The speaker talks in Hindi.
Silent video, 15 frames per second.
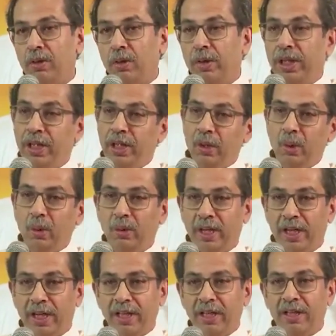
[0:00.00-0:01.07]
तो ही हिंदू
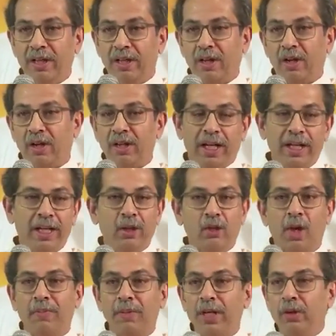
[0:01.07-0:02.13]
हैं और नहीं है
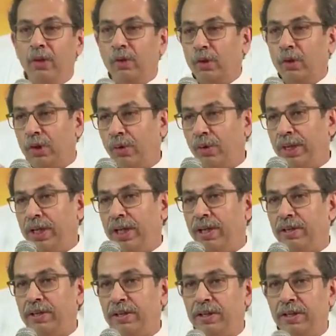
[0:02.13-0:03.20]
तो आपने हिंदुत्व तो छोड़
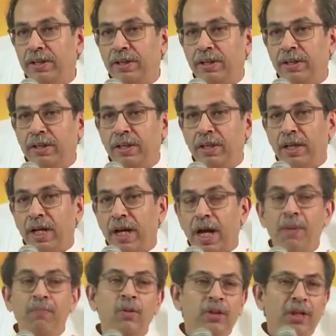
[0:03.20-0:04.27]
दिया
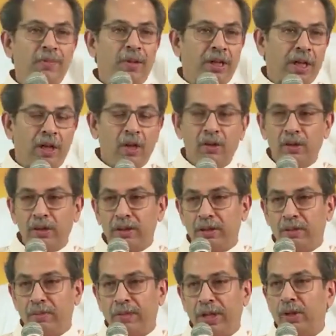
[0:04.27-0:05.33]
आप मुझे बताओ
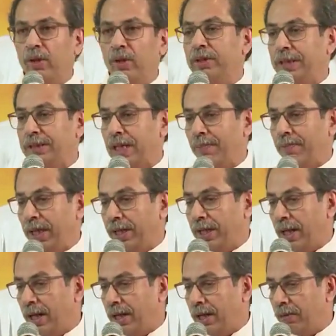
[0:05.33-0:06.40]
मैं तो जैसे आपने
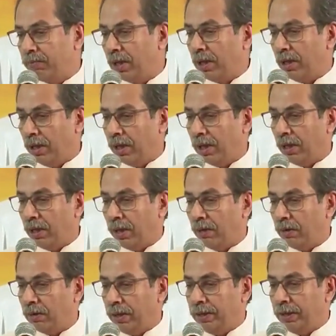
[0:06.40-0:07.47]
कहा
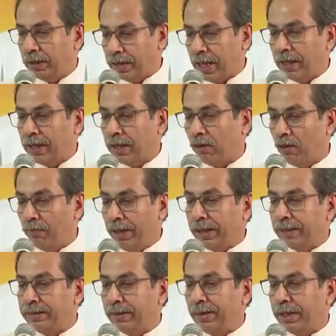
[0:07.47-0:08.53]
इंतजार कर रहा हूं
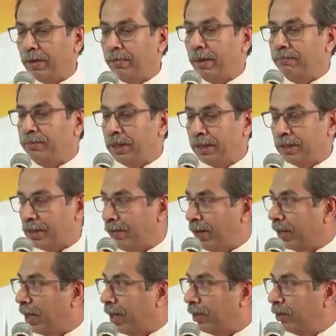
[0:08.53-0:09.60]
बीके से भी कब आप
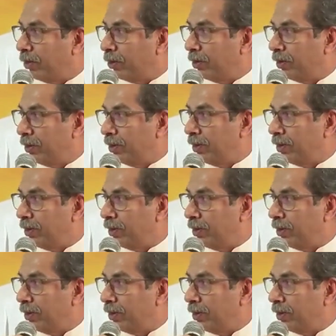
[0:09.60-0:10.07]
जनसभा करते हो